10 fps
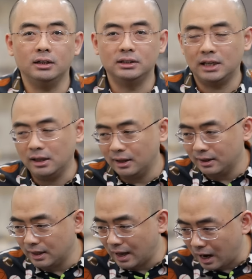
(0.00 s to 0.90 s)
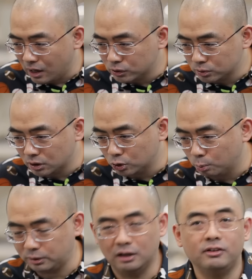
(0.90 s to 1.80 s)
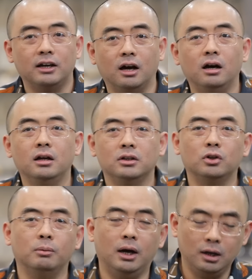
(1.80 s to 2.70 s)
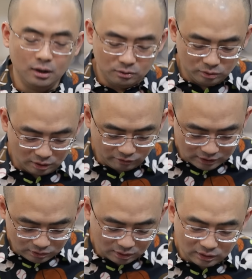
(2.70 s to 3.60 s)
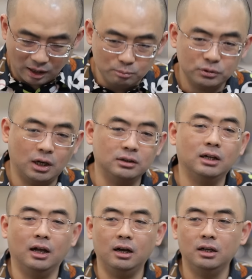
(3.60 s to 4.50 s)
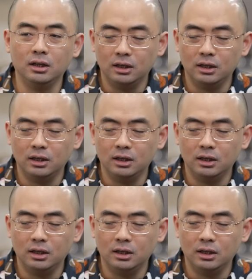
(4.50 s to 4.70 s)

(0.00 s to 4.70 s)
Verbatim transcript: 以前的连阿 Q 精神都不敢发扬，你懂吧？所以呢，完全谈不上战狼。